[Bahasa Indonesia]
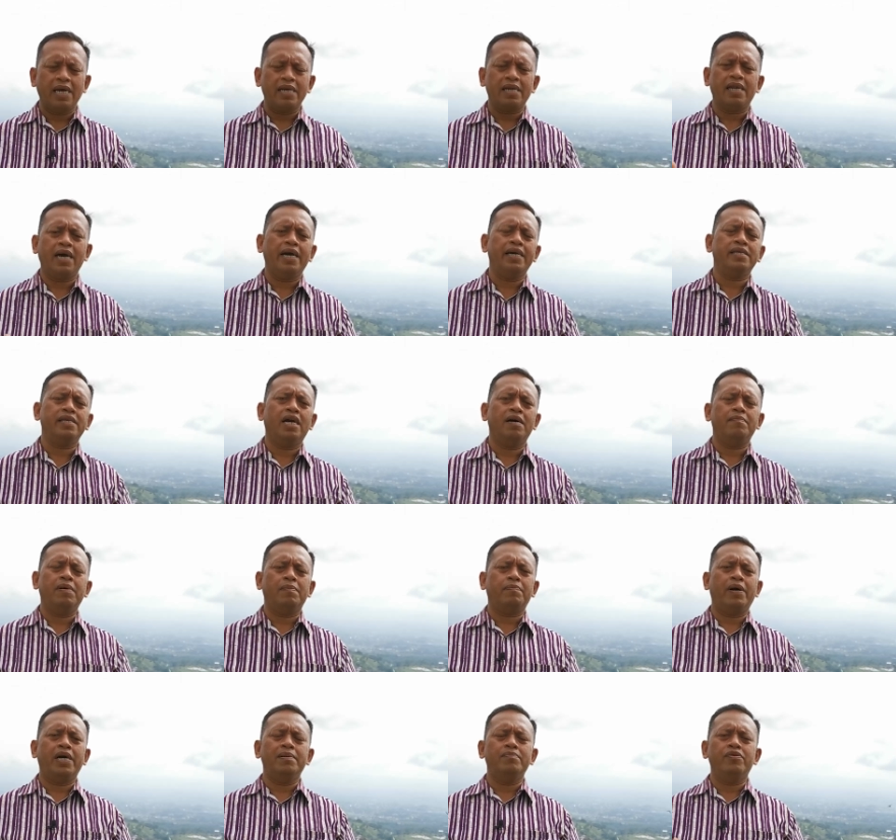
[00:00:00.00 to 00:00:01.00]
dan lainnya
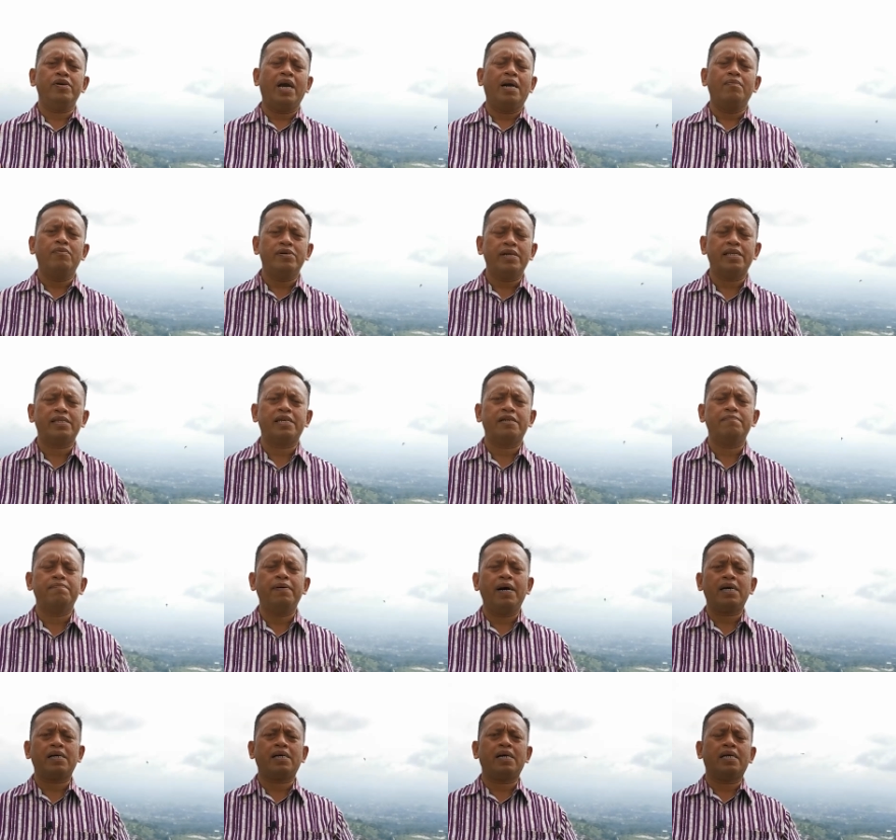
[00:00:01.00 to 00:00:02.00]
Bapak Ibu yang mudah
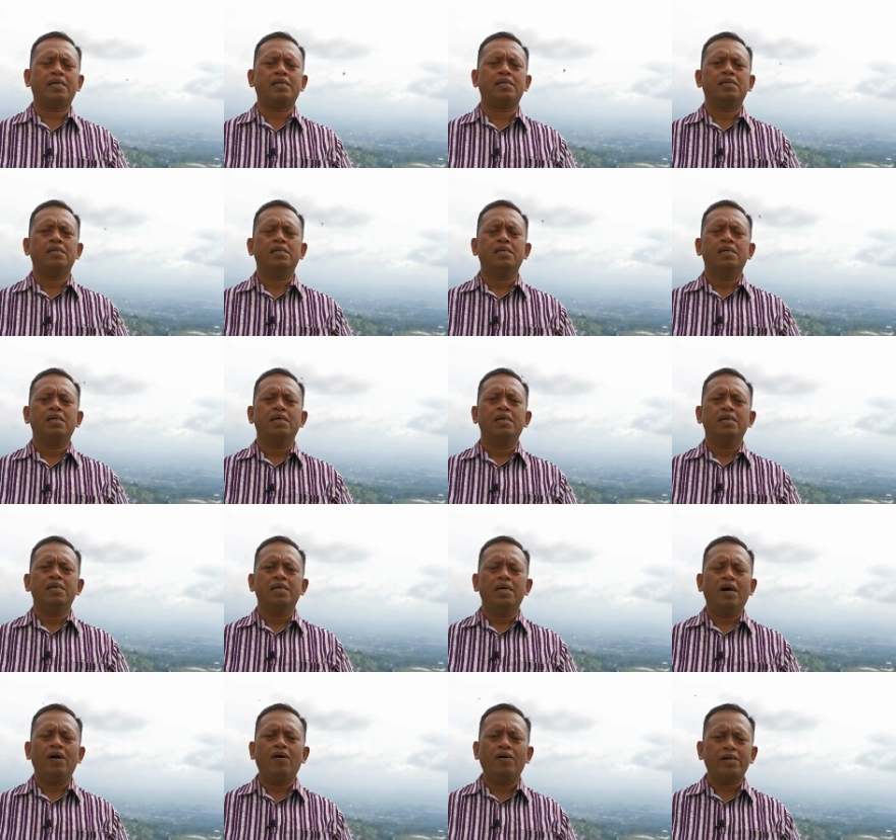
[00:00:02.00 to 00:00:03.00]
terbakar,
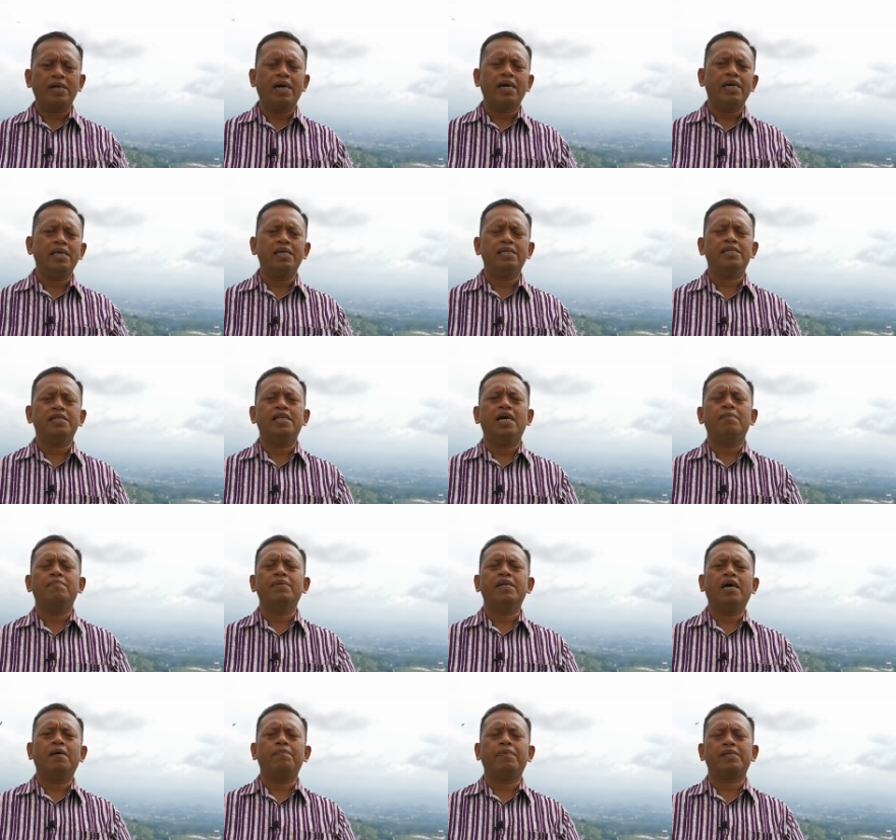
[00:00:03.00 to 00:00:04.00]
ya orang ini
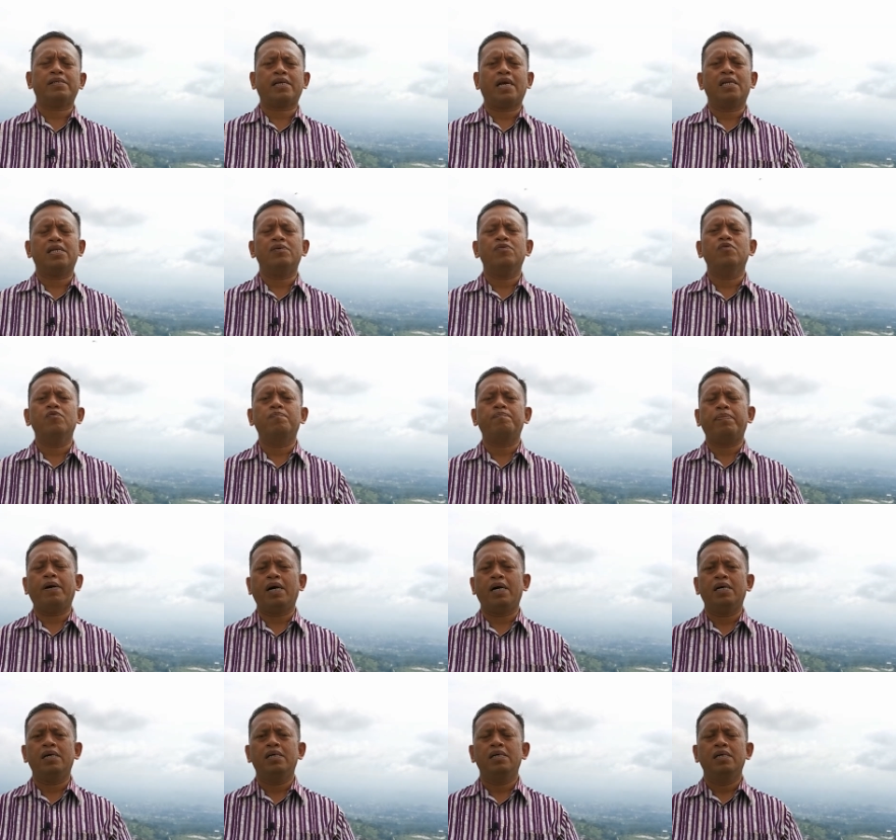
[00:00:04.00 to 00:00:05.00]
tidak mendapatkan
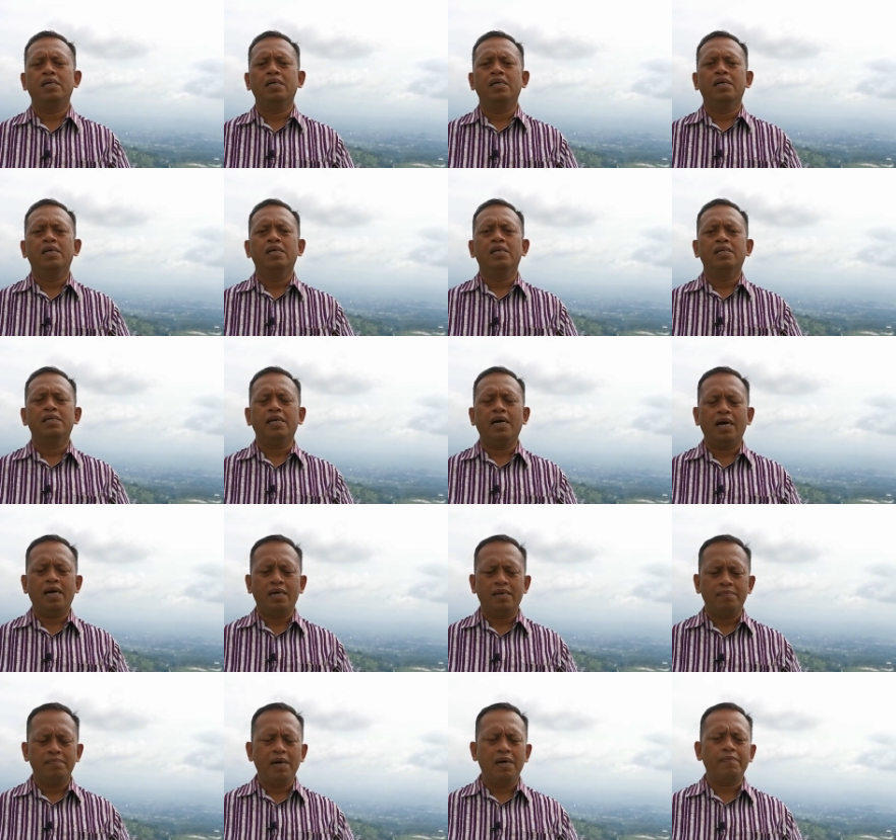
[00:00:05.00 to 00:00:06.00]
upah
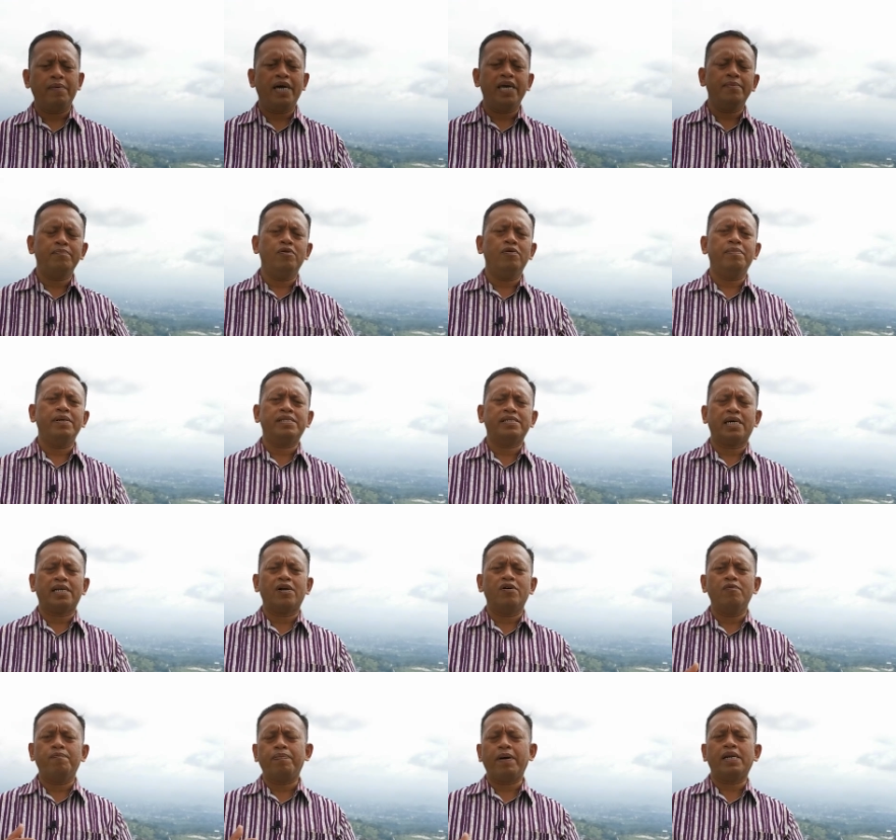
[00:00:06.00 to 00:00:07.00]
Nah, Bapak Ibu
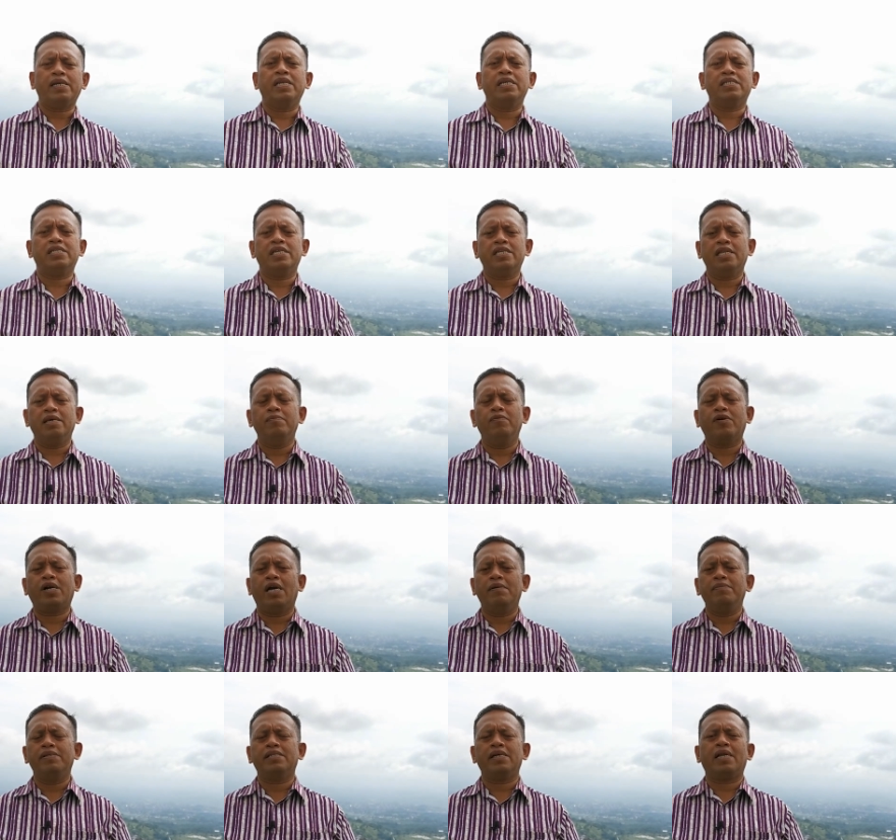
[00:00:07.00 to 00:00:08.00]
bicara upah di sini
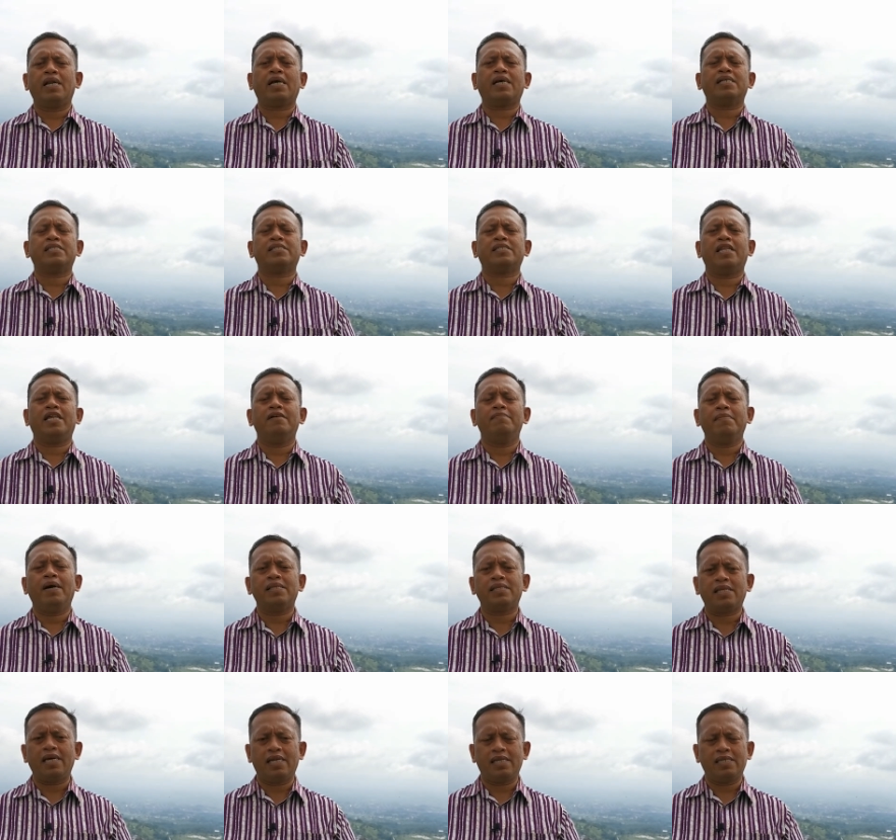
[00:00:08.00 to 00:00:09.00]
bukan bicara
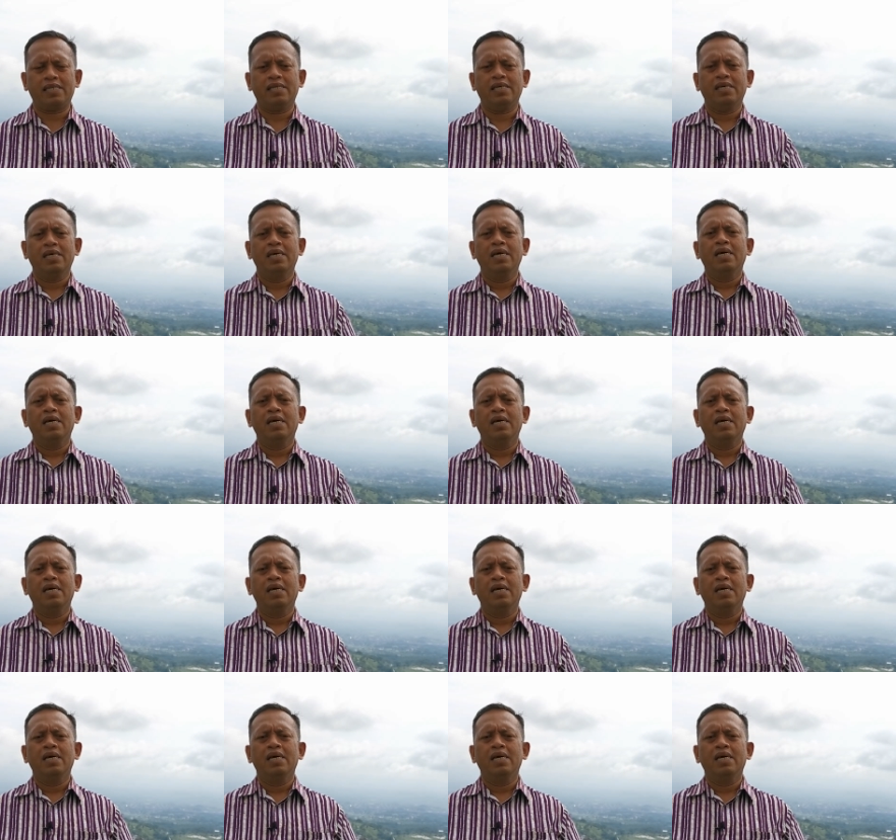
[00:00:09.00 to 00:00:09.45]
keselamatan.